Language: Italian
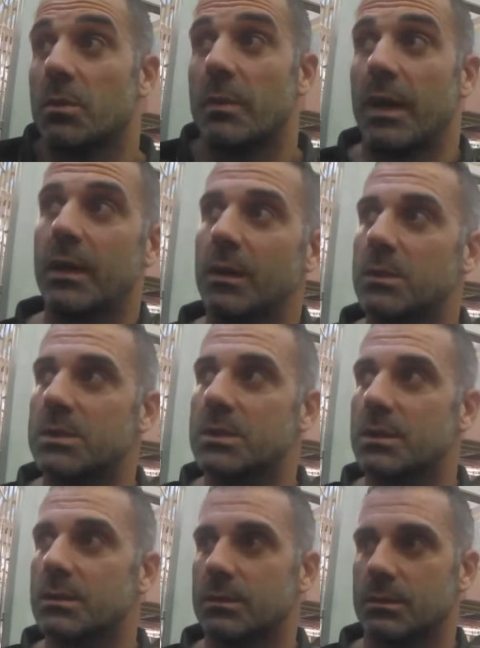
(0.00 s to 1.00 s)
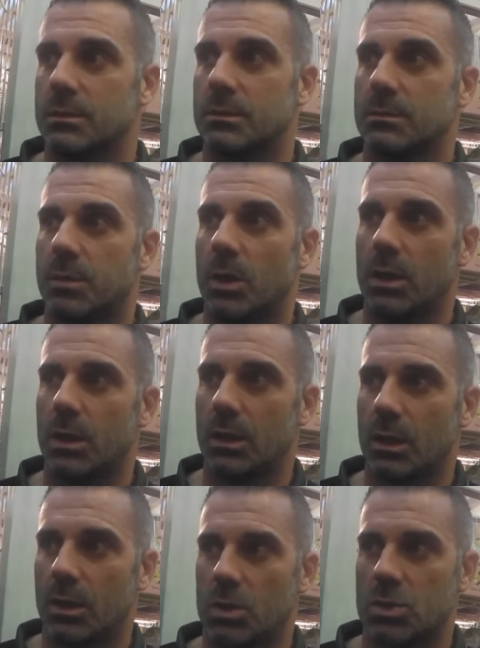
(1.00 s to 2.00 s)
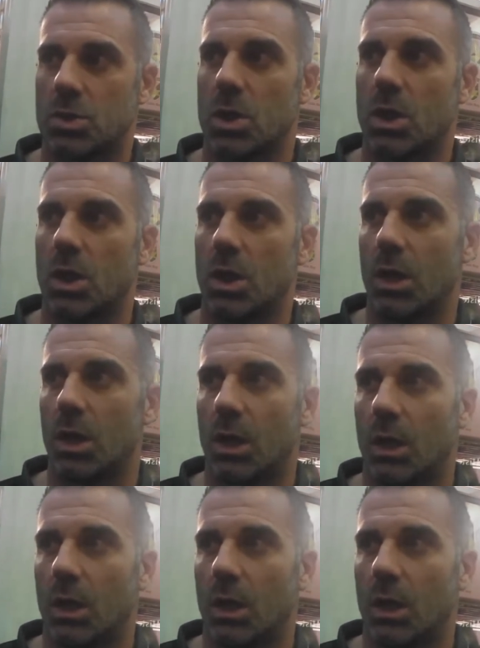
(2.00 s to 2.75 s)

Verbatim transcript: bene il mister, poi non so,